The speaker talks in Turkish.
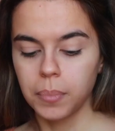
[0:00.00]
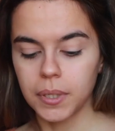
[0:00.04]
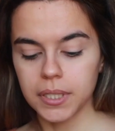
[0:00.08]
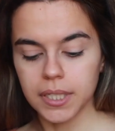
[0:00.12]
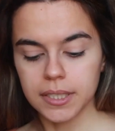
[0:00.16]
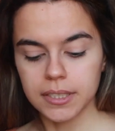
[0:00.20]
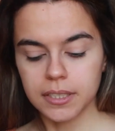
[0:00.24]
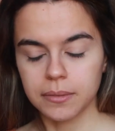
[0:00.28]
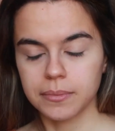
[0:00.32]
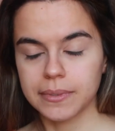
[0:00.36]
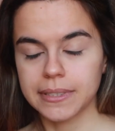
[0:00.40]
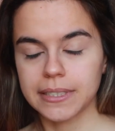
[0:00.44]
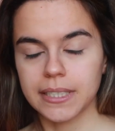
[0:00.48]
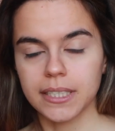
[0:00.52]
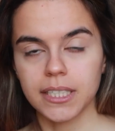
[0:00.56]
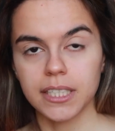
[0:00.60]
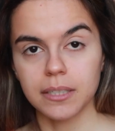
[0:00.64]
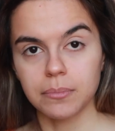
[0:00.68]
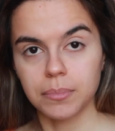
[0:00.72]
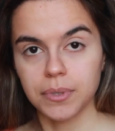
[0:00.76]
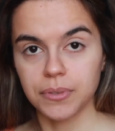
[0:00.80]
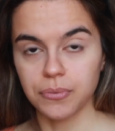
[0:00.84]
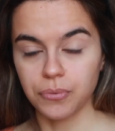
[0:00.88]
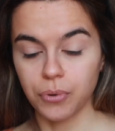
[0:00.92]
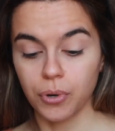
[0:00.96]

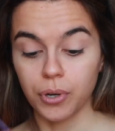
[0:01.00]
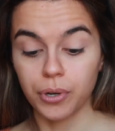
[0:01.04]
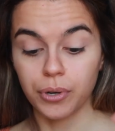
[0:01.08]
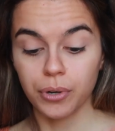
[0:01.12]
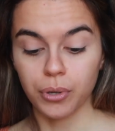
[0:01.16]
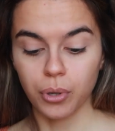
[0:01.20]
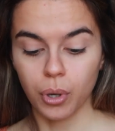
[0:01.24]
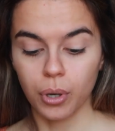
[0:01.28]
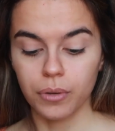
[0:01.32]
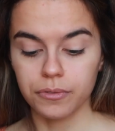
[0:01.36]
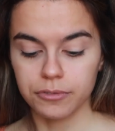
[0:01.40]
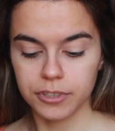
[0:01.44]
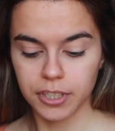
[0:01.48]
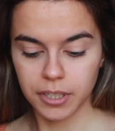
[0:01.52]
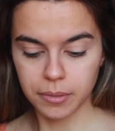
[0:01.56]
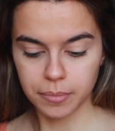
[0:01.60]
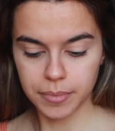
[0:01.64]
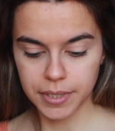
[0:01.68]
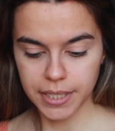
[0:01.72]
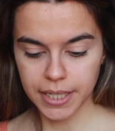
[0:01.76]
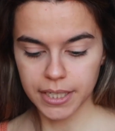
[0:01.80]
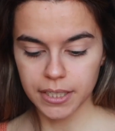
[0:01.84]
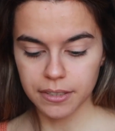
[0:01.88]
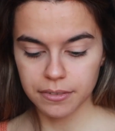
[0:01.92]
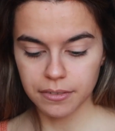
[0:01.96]
Paletimizdeki Before Dawn diye
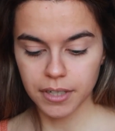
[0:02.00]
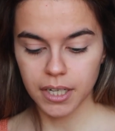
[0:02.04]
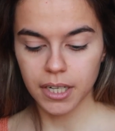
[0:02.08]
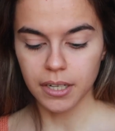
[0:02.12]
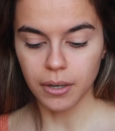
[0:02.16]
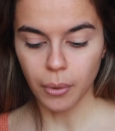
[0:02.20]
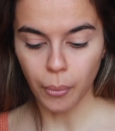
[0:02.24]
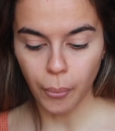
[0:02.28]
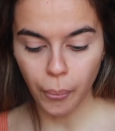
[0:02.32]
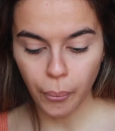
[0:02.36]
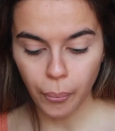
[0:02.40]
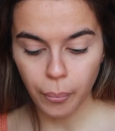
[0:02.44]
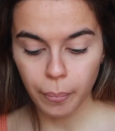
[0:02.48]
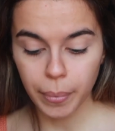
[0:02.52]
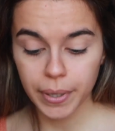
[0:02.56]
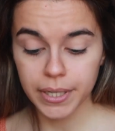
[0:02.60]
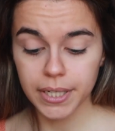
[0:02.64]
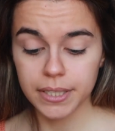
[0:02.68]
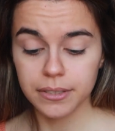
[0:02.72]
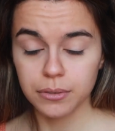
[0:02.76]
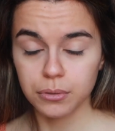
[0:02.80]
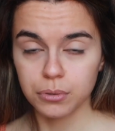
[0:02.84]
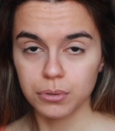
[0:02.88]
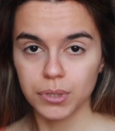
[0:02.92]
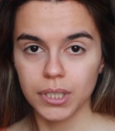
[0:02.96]
bir renk var.
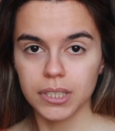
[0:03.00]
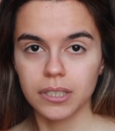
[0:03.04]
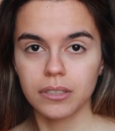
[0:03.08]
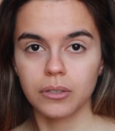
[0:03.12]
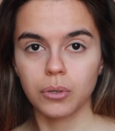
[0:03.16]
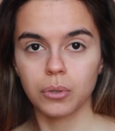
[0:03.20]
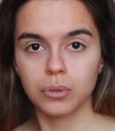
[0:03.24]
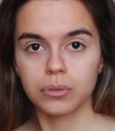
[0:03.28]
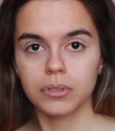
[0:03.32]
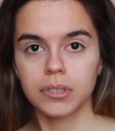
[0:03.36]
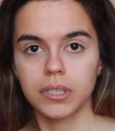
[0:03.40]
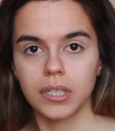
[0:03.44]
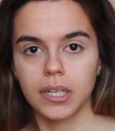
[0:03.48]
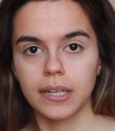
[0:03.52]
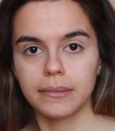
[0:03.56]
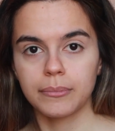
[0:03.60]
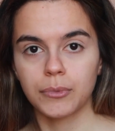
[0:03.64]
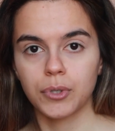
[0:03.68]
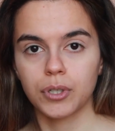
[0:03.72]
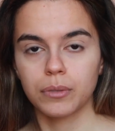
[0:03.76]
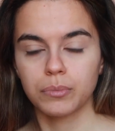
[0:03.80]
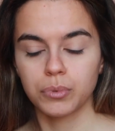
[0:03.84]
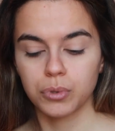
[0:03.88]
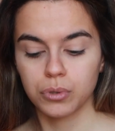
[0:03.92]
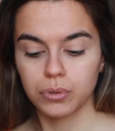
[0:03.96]
Paleti sürekli
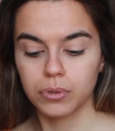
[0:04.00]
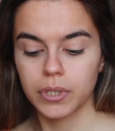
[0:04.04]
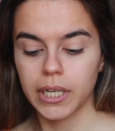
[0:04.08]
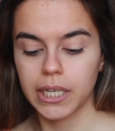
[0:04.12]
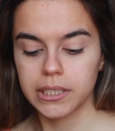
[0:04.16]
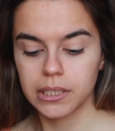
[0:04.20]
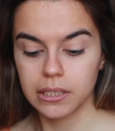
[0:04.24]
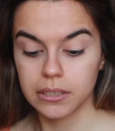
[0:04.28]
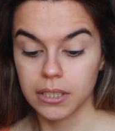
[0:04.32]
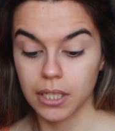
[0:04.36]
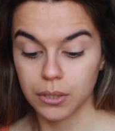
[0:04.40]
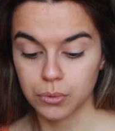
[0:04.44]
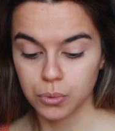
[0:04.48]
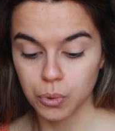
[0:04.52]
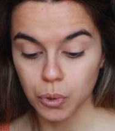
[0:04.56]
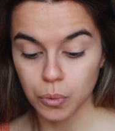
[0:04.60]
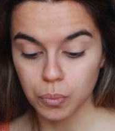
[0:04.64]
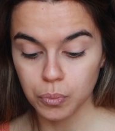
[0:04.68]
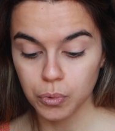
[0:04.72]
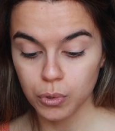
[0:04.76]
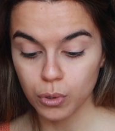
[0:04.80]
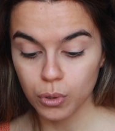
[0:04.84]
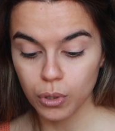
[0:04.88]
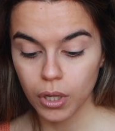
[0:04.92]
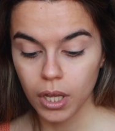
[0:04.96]
gösteremiyorum çünkü gerçekten
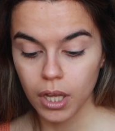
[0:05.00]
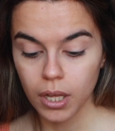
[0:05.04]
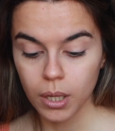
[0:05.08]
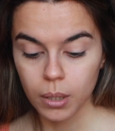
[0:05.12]
çok büyük.